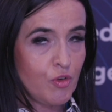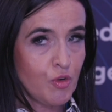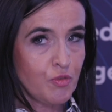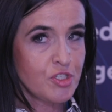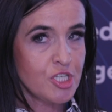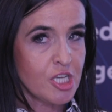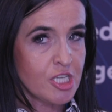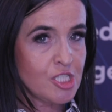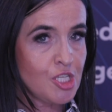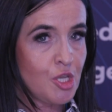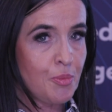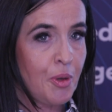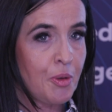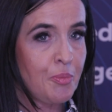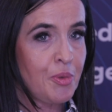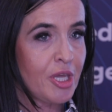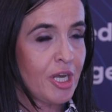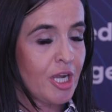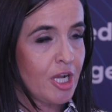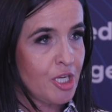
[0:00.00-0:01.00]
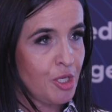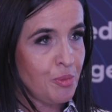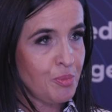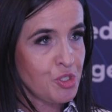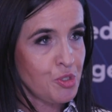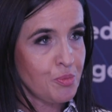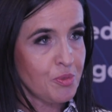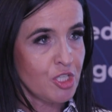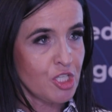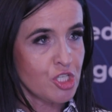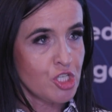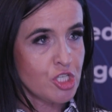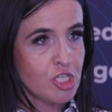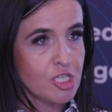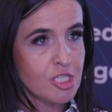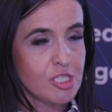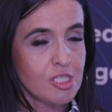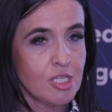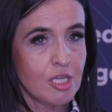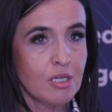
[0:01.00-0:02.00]
Wówczas nie pobieralibyśmy też
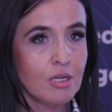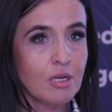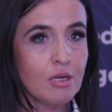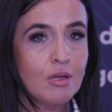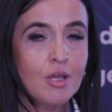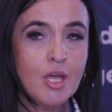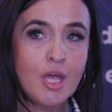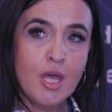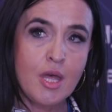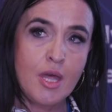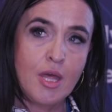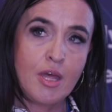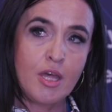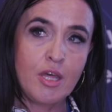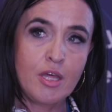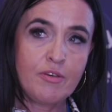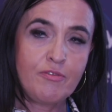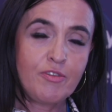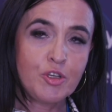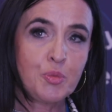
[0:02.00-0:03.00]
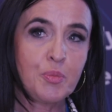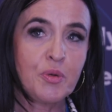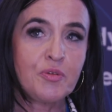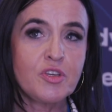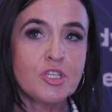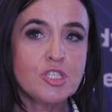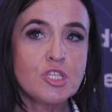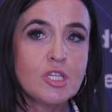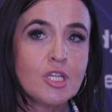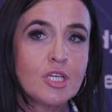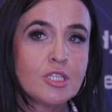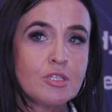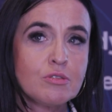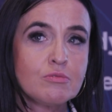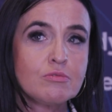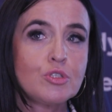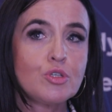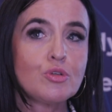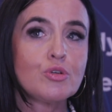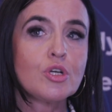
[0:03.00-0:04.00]
czesnego. E, w odpowiedzi na
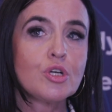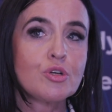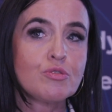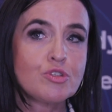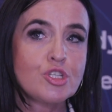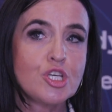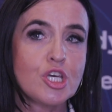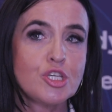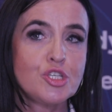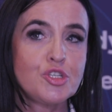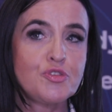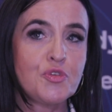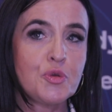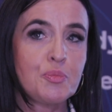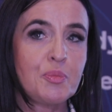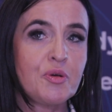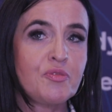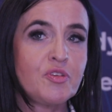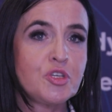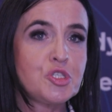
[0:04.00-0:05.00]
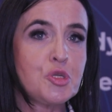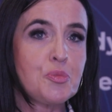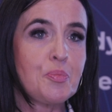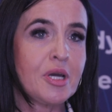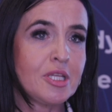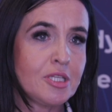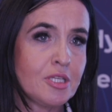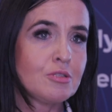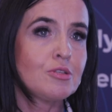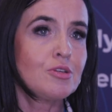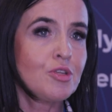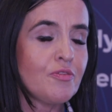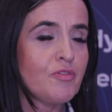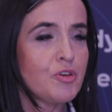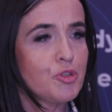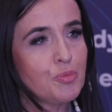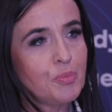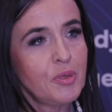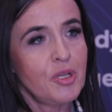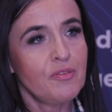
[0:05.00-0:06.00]
tę drugą część wypowiedzi Pana, to
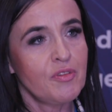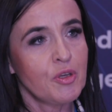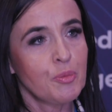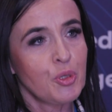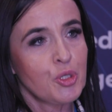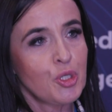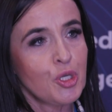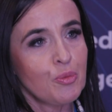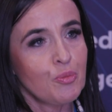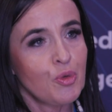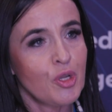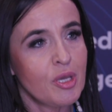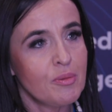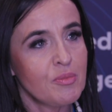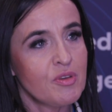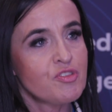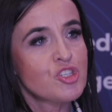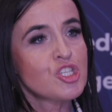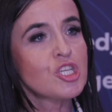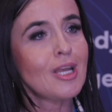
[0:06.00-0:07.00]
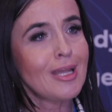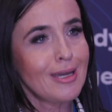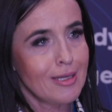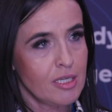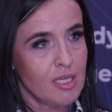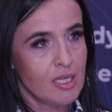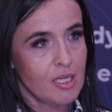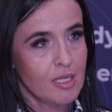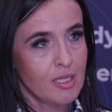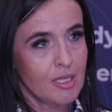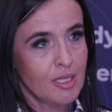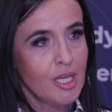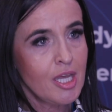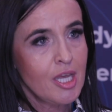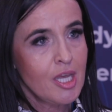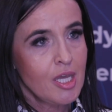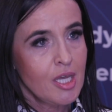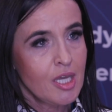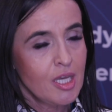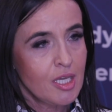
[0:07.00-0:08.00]
niewątpliwie podejmujemy wszelakie e,
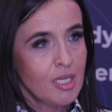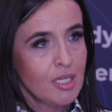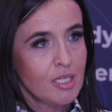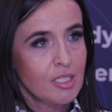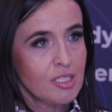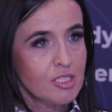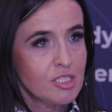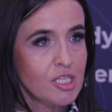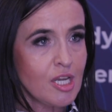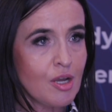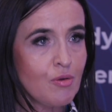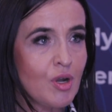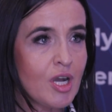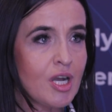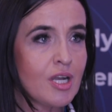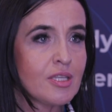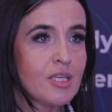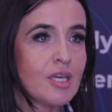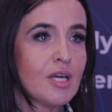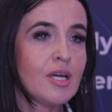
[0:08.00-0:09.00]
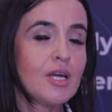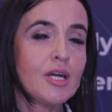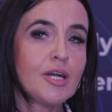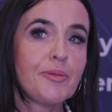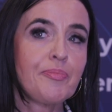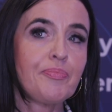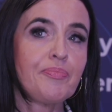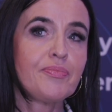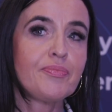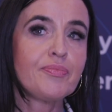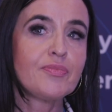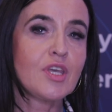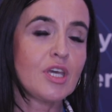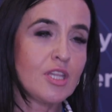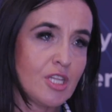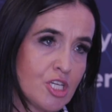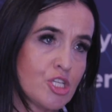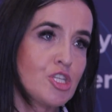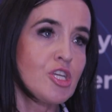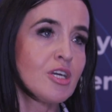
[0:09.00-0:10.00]
działania.
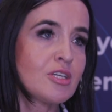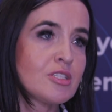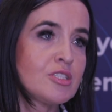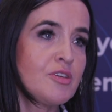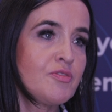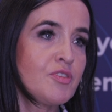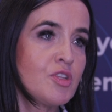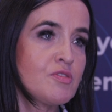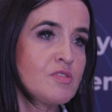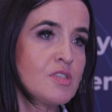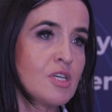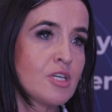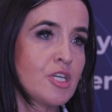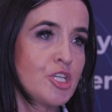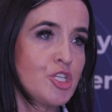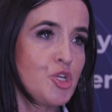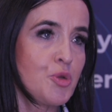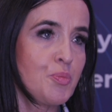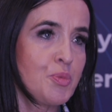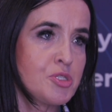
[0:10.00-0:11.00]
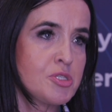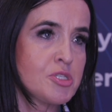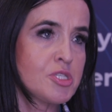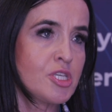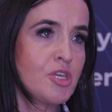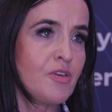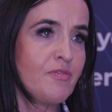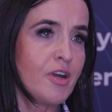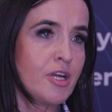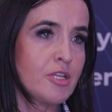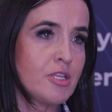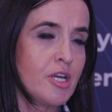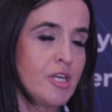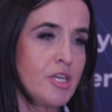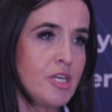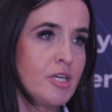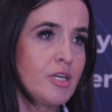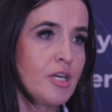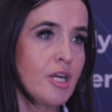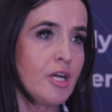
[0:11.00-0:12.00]
Ta nasza aktywność w zakresie pozyskiwania
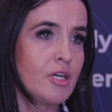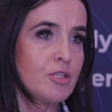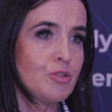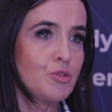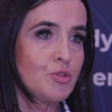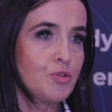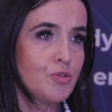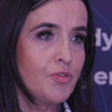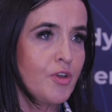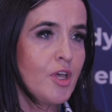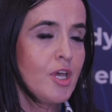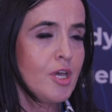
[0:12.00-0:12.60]
i grantów